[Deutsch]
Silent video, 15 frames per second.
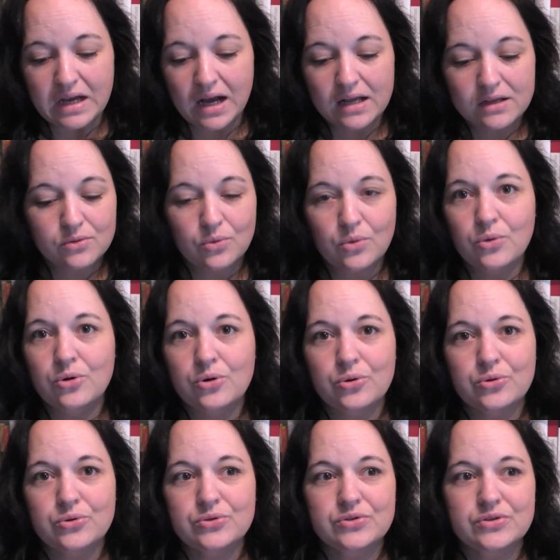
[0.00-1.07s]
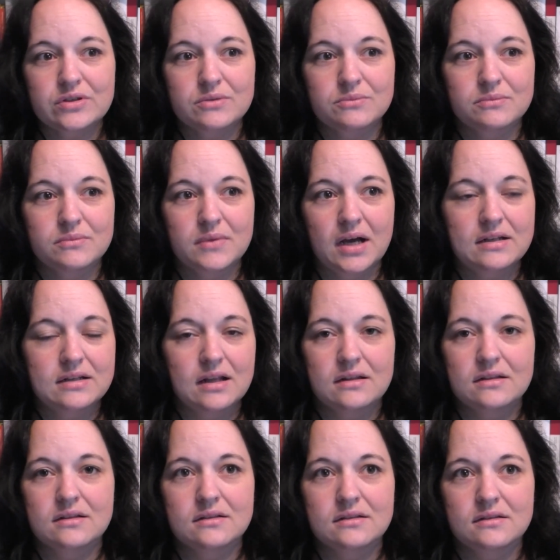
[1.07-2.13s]
Alkohol und ähm,
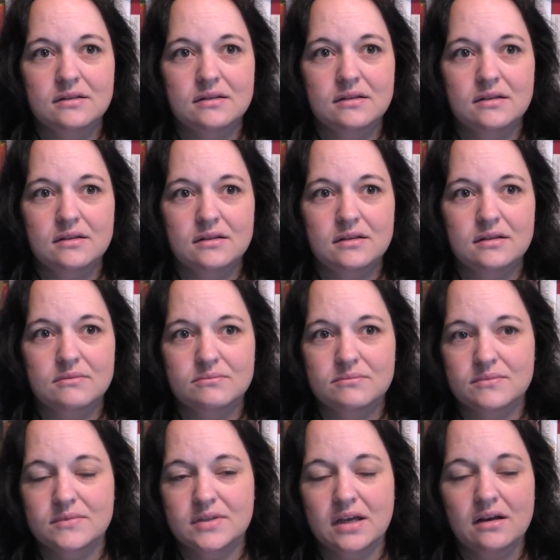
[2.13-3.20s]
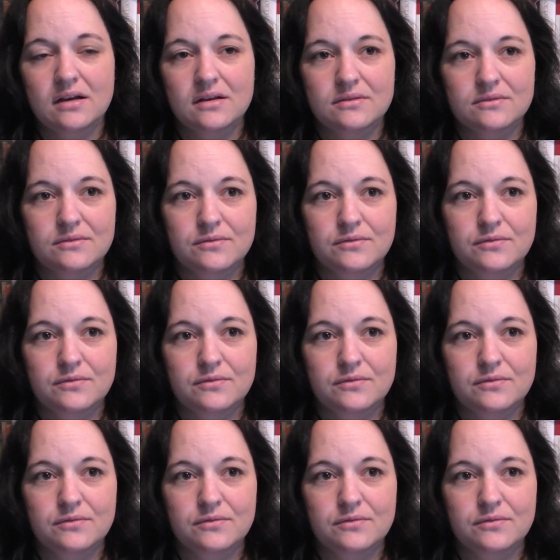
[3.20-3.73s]
anderen ja,